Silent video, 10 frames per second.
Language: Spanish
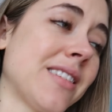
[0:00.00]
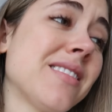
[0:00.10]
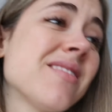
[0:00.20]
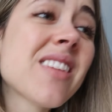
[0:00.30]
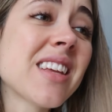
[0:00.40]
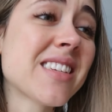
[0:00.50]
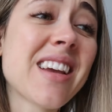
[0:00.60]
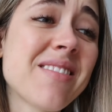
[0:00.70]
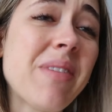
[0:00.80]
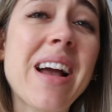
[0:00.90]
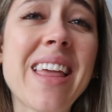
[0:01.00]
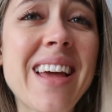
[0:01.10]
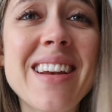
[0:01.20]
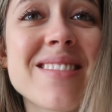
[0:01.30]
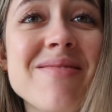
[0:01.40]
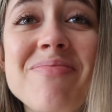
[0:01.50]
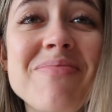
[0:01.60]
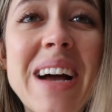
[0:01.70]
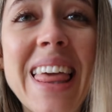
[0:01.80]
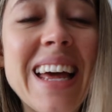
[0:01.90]
es, que va a quedar...
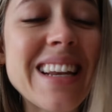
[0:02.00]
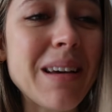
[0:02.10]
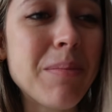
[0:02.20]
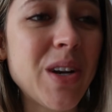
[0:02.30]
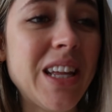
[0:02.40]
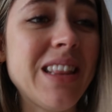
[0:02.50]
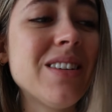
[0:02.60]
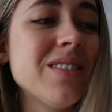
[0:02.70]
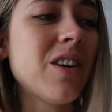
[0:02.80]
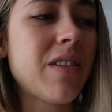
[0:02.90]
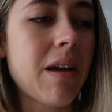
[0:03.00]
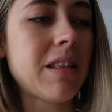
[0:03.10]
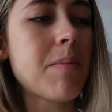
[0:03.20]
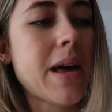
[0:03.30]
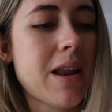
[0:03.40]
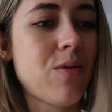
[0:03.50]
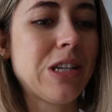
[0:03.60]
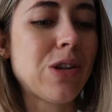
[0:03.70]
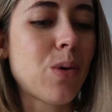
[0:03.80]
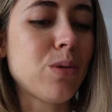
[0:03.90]
Va a quedar tan bonito, obviamente para
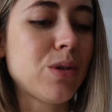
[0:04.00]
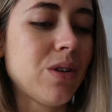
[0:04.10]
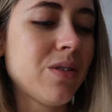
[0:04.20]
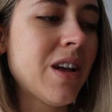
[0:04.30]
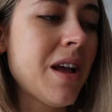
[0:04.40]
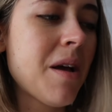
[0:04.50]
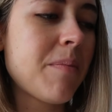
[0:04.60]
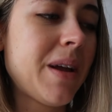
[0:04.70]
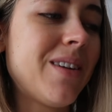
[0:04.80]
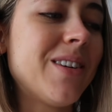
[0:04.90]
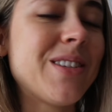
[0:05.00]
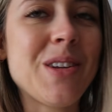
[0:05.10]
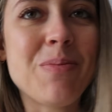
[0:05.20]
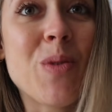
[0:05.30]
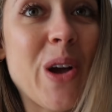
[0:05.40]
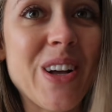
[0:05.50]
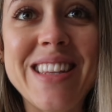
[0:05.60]
nuestro gusto pero estoy muy